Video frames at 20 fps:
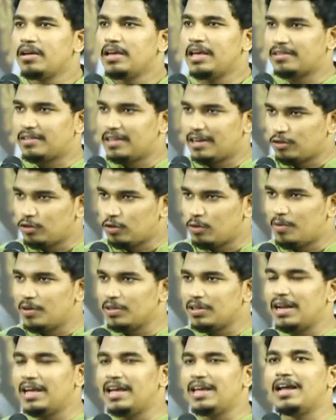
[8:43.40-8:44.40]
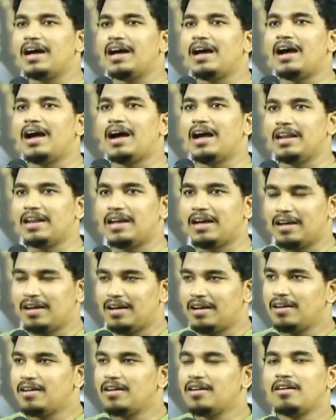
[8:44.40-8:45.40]
ఇద్దరితో మొదలైన ఆయన
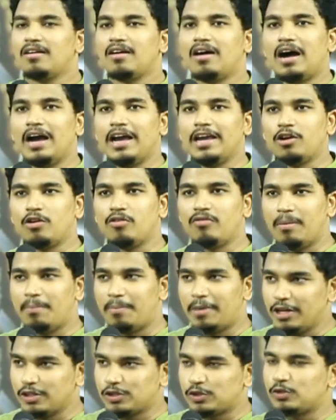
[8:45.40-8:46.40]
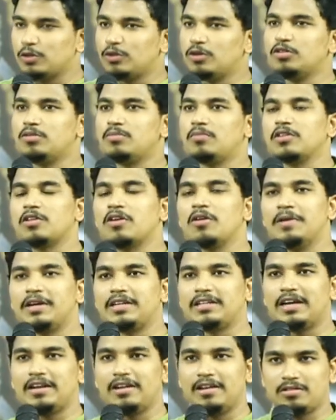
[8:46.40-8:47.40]
ఆయనను వెంబడిస్తూ
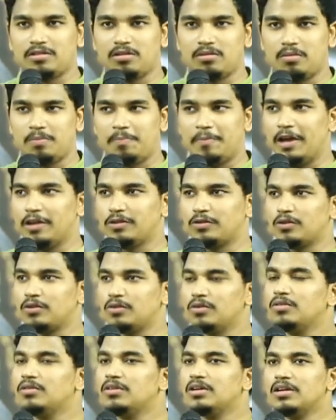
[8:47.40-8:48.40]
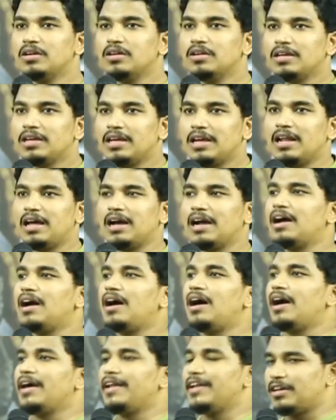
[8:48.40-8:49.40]
మొదలుపెట్టారు ఇద్దరు పేతురు ఇలాగ
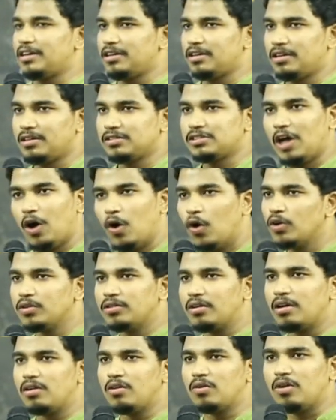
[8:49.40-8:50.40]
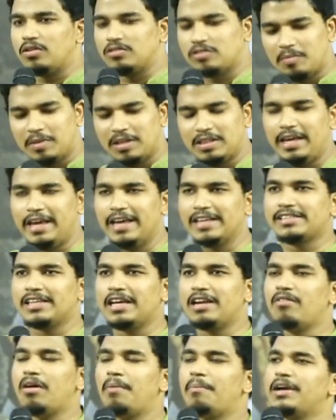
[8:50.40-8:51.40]
ఆయన సహోదరులు కొంతమంది
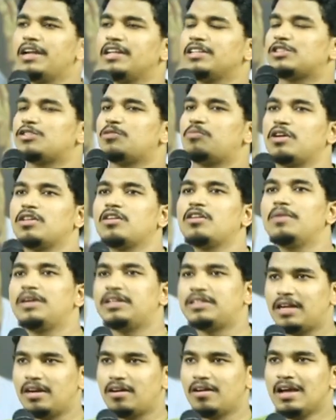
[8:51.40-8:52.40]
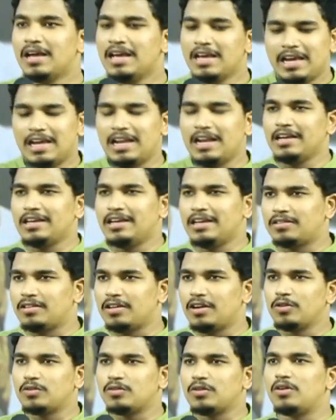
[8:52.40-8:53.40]
ఏసైని వెంబడించడం మొదలుపెట్టాడు ఇలా
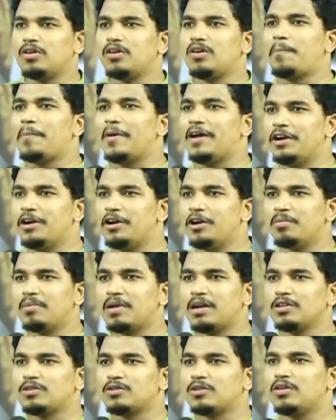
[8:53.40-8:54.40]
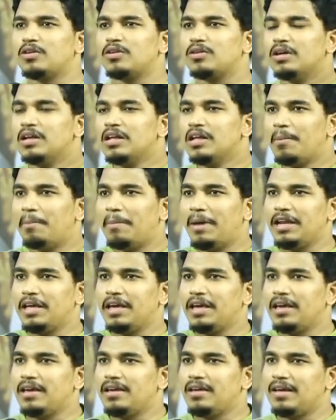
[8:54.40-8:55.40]
ఇద్దరితో పన్నెండు మందితో
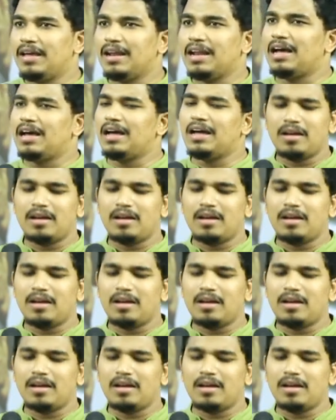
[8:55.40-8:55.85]
మరి ఇలా